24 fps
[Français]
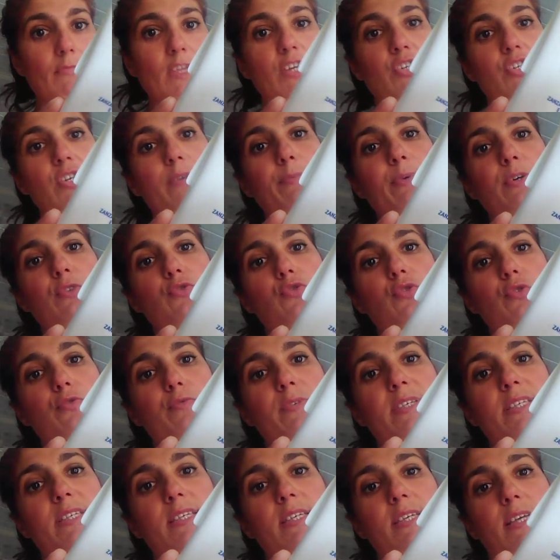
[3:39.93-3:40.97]
j'ai pris
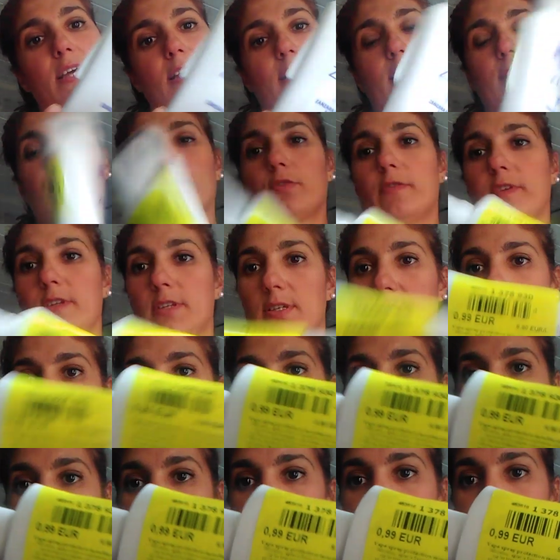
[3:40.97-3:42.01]
celui-ci à
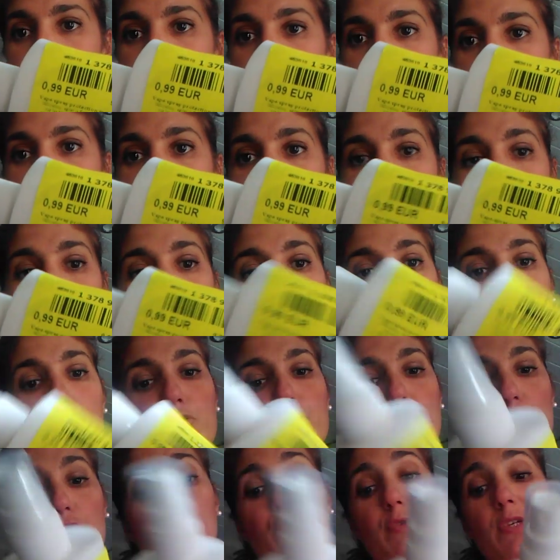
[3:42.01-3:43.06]
99 centimes,
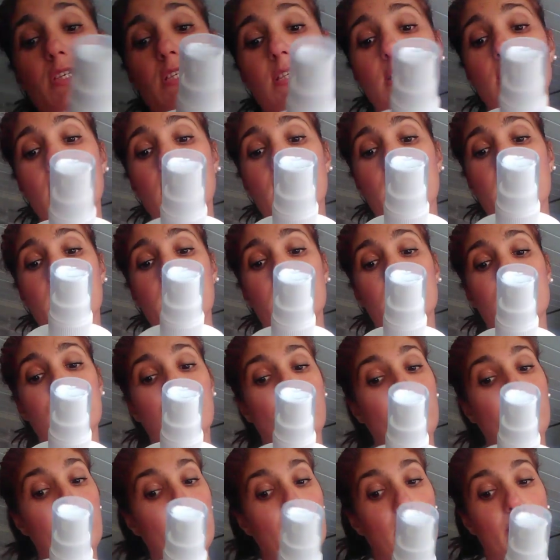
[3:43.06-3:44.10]
celui-ci est
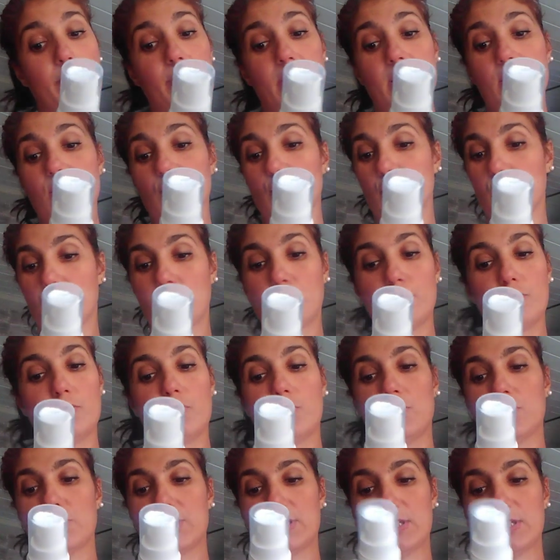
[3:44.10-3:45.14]
sans parabènes, sans colorant,